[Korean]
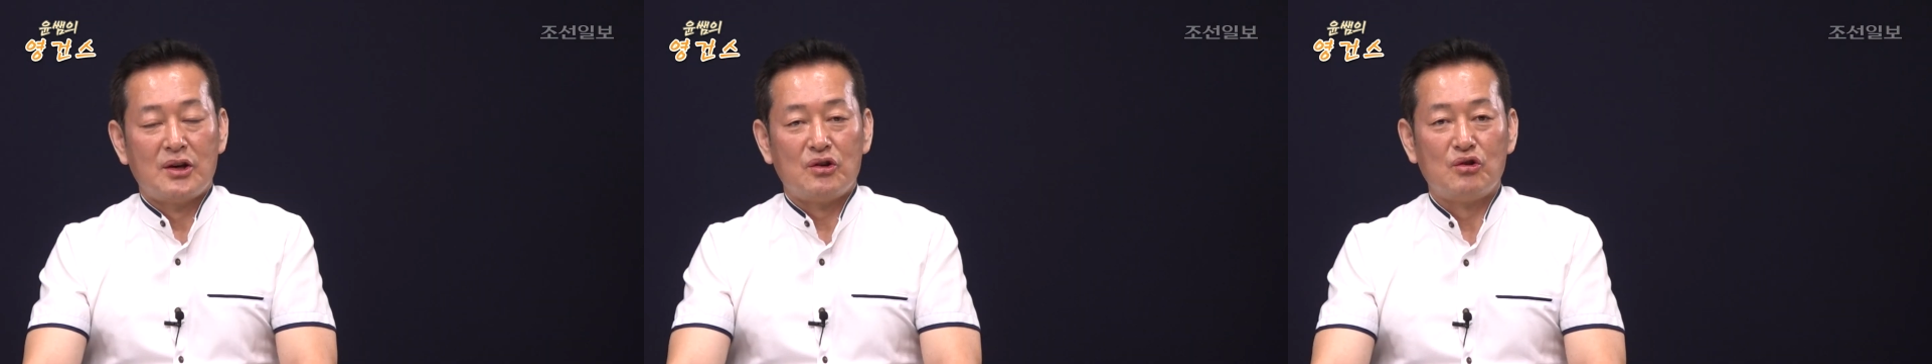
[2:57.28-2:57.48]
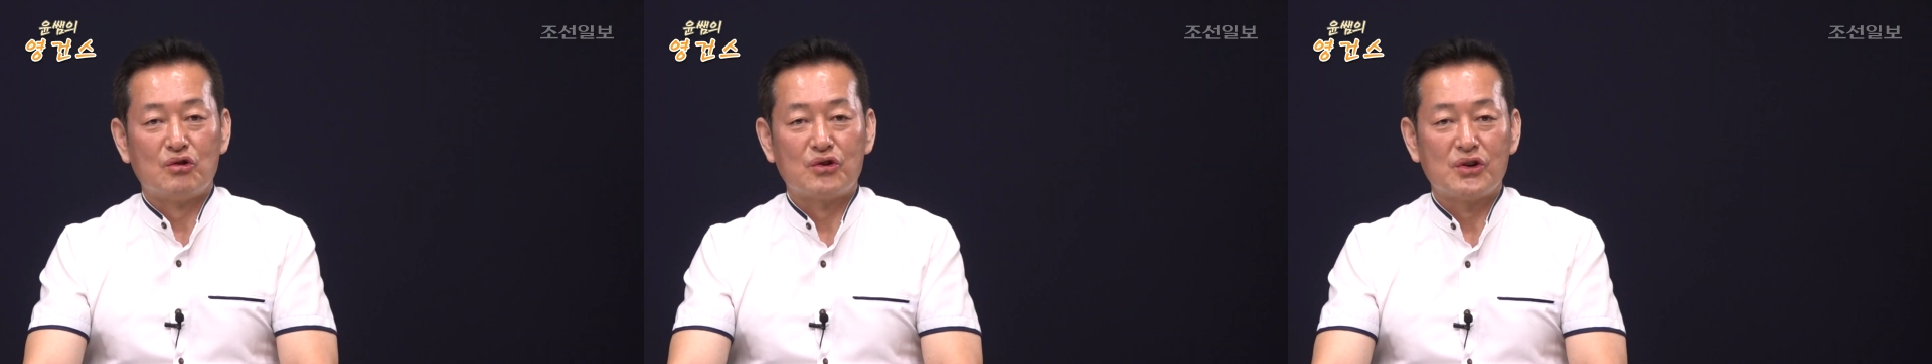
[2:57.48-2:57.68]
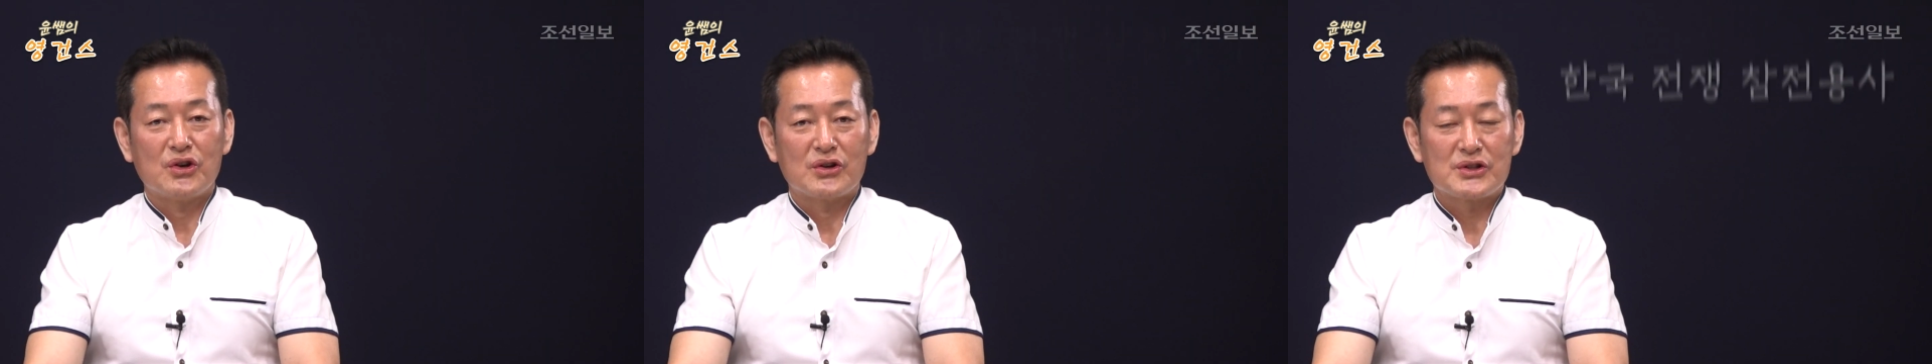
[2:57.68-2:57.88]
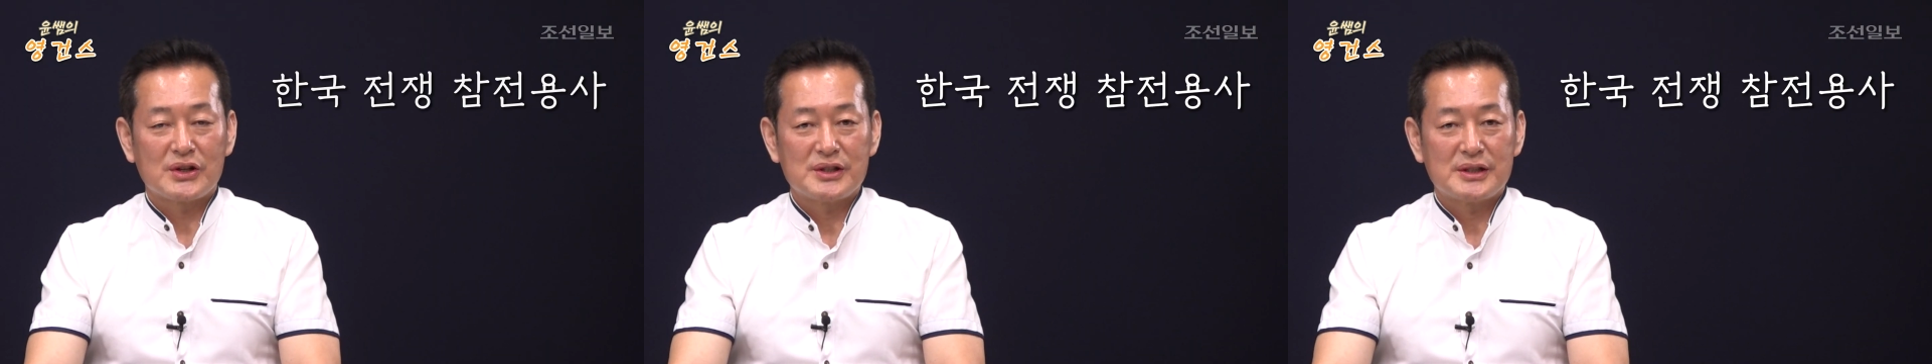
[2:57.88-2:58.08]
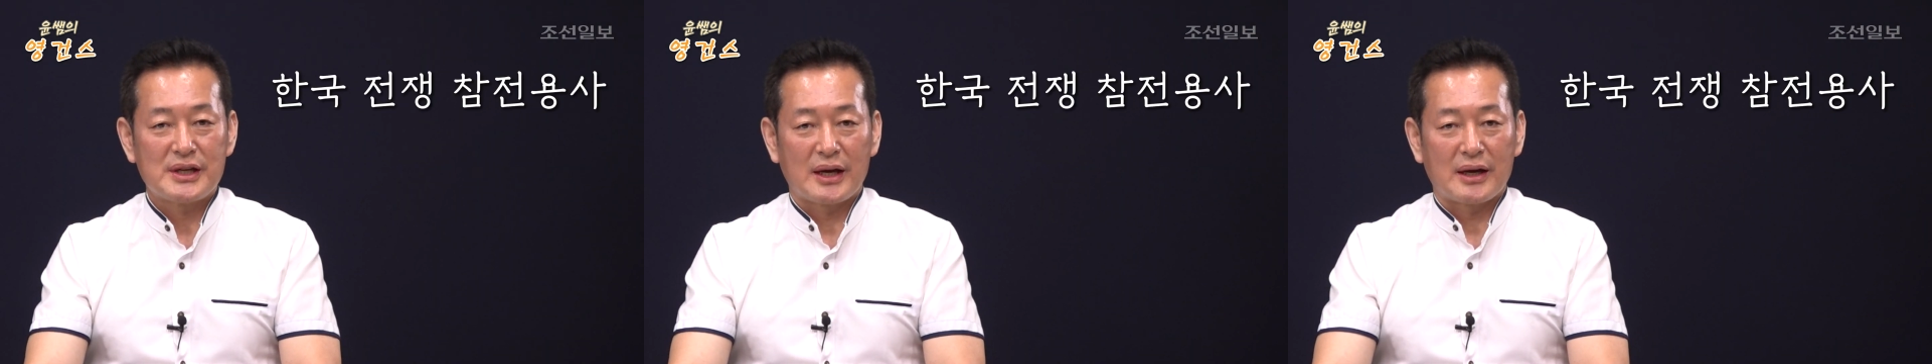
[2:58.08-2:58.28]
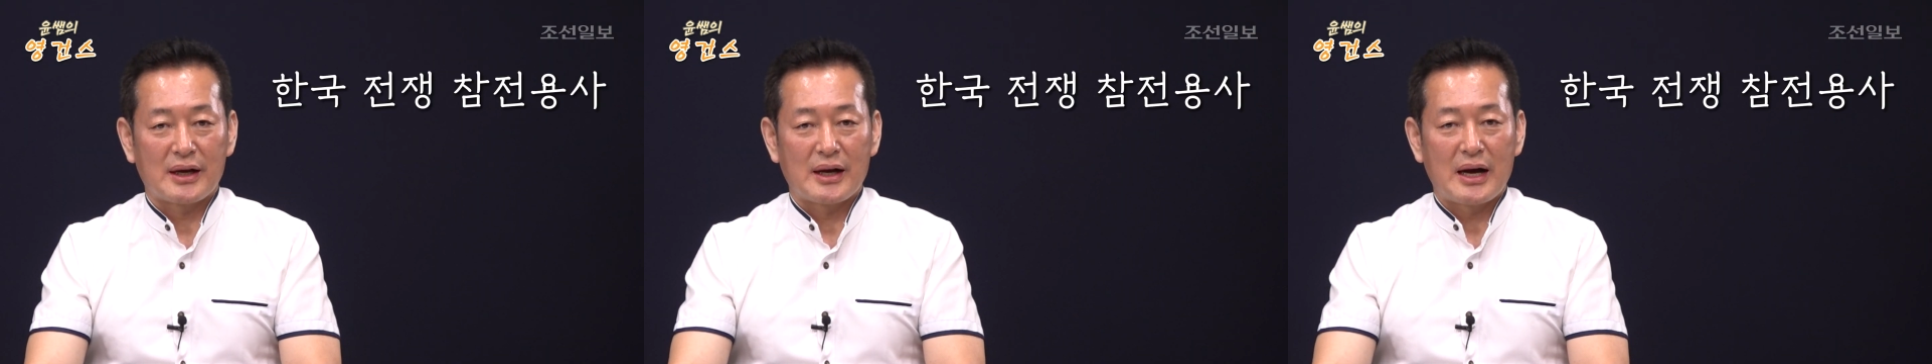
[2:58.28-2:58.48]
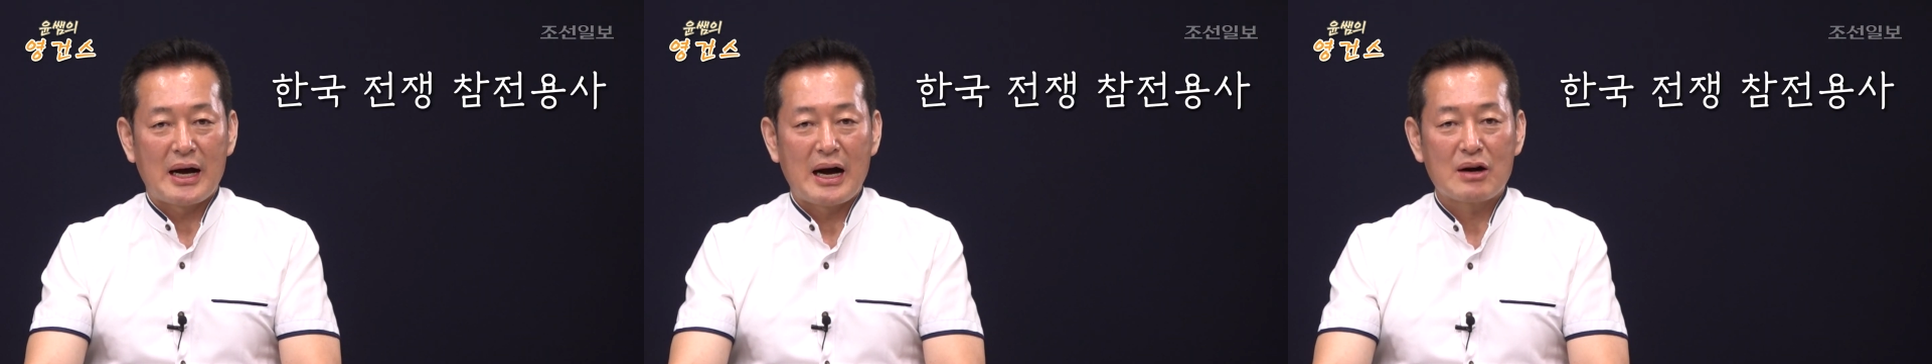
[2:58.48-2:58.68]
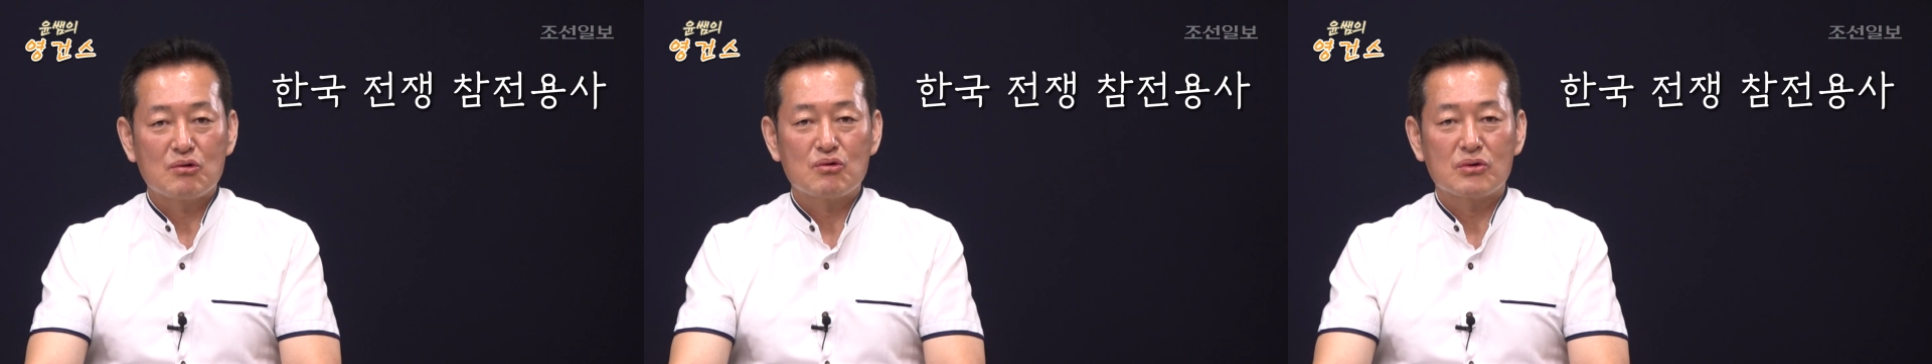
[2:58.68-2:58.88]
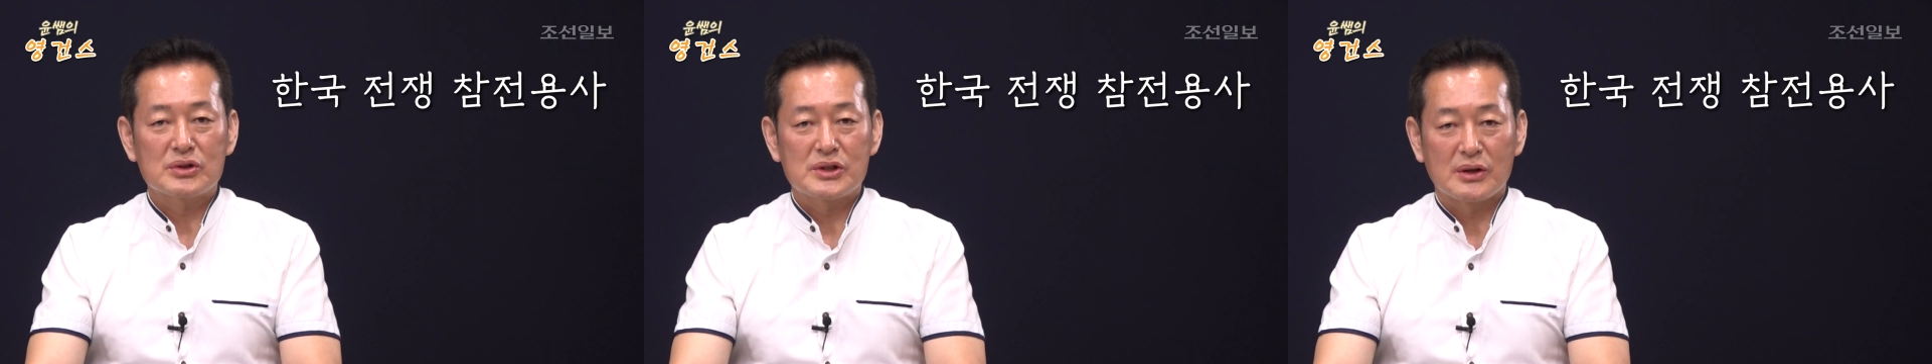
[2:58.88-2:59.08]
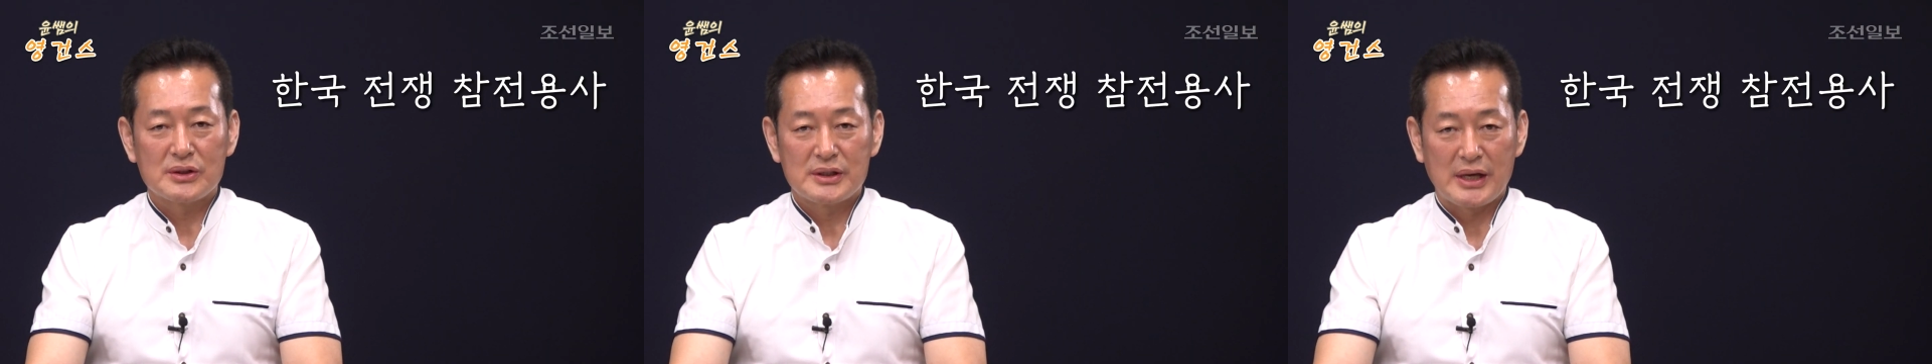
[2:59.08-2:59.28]
6.25 전쟁,
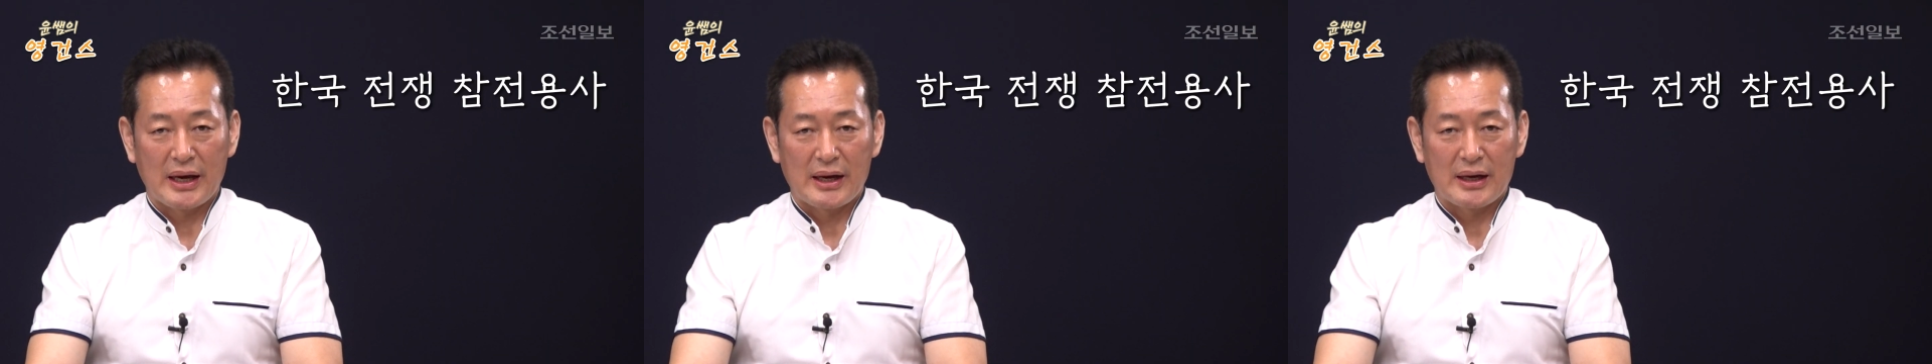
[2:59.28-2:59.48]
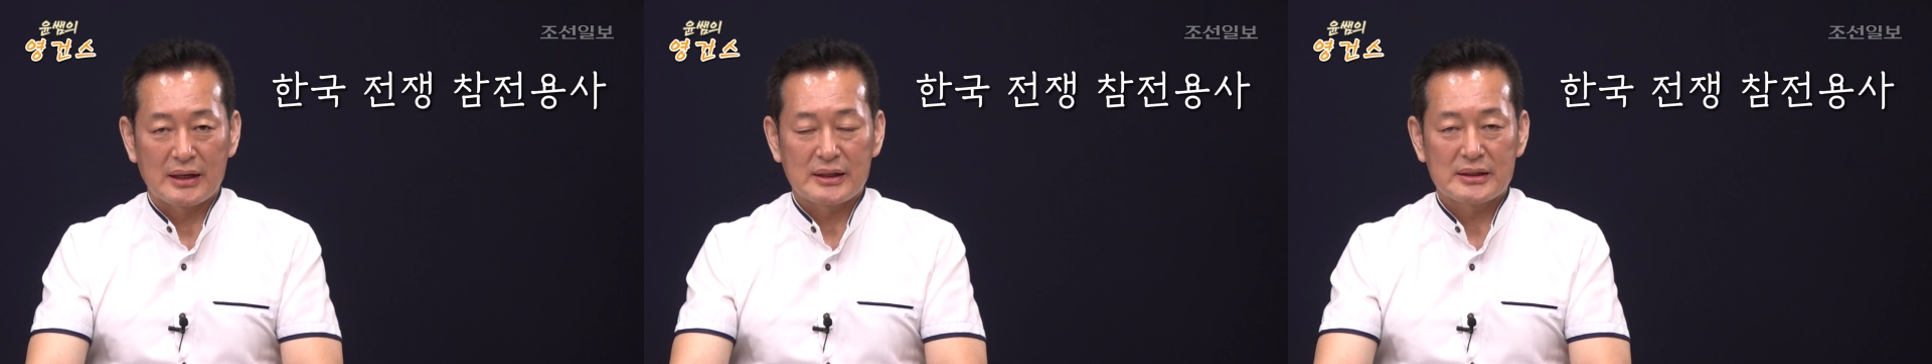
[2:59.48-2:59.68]
한국 전쟁,